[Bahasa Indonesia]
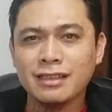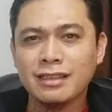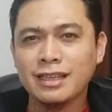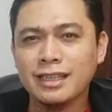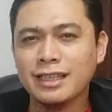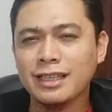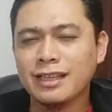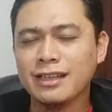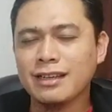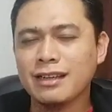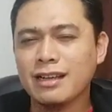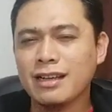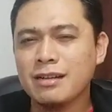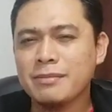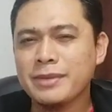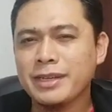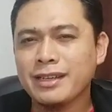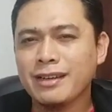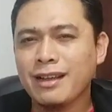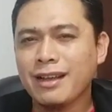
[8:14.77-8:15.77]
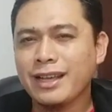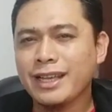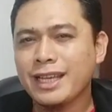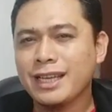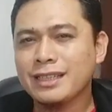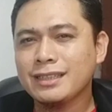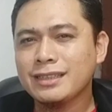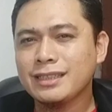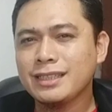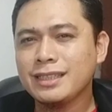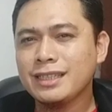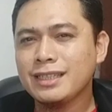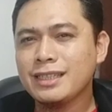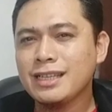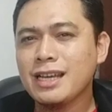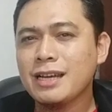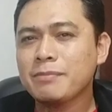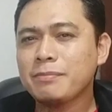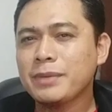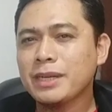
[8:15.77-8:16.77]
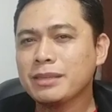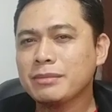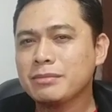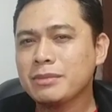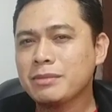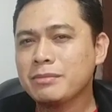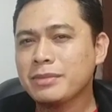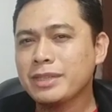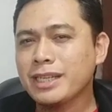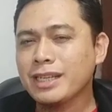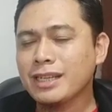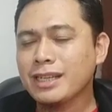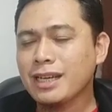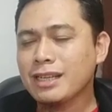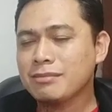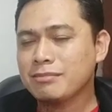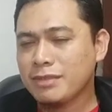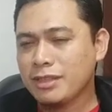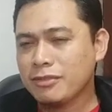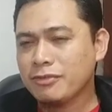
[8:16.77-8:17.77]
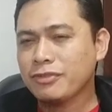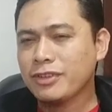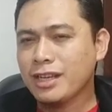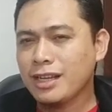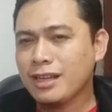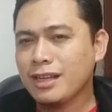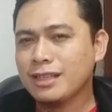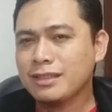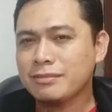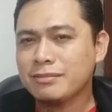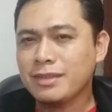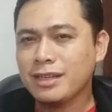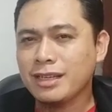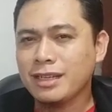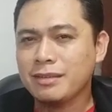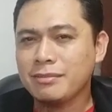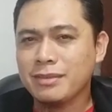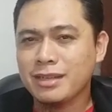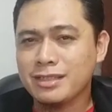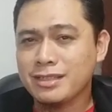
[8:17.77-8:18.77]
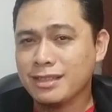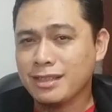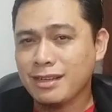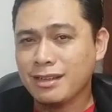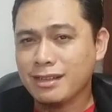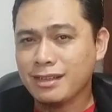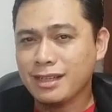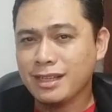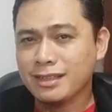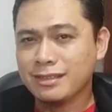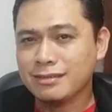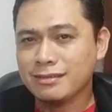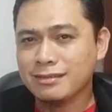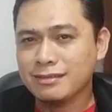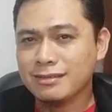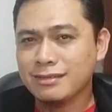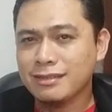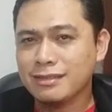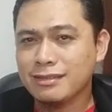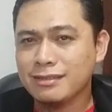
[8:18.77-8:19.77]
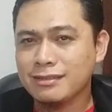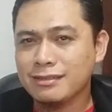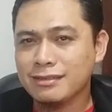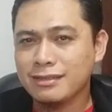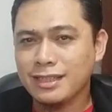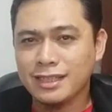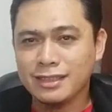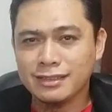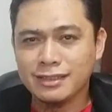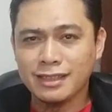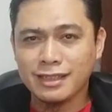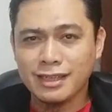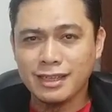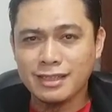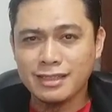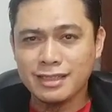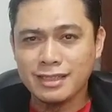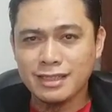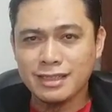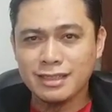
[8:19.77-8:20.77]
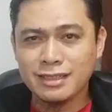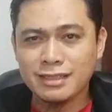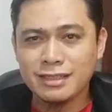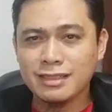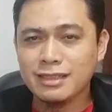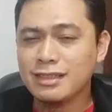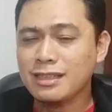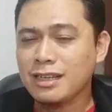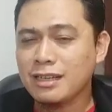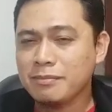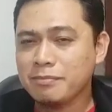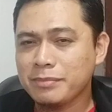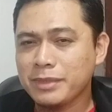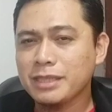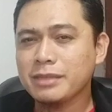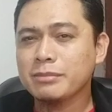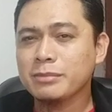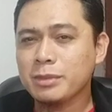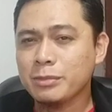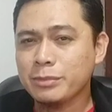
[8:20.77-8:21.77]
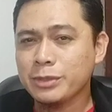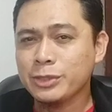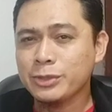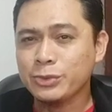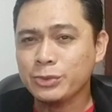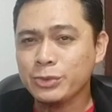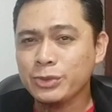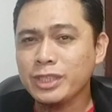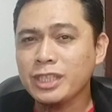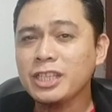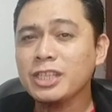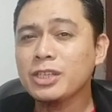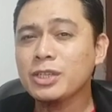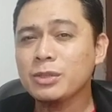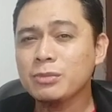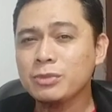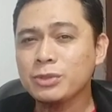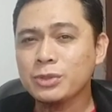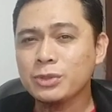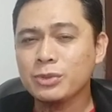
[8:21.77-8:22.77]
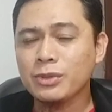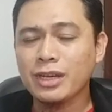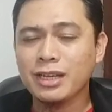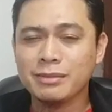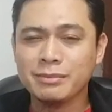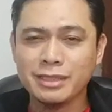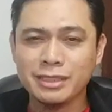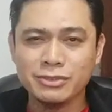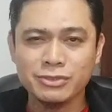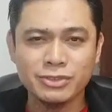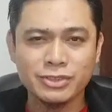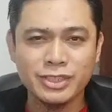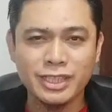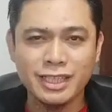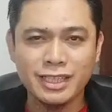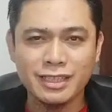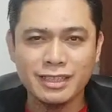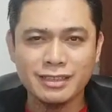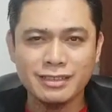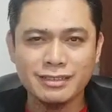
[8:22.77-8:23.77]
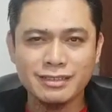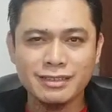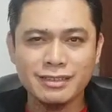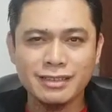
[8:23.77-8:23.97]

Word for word: Keanekaragaman hayati dapat memberikan manfaat bagi masyarakat, di antaranya dapat memenuhi kebutuhan manusia.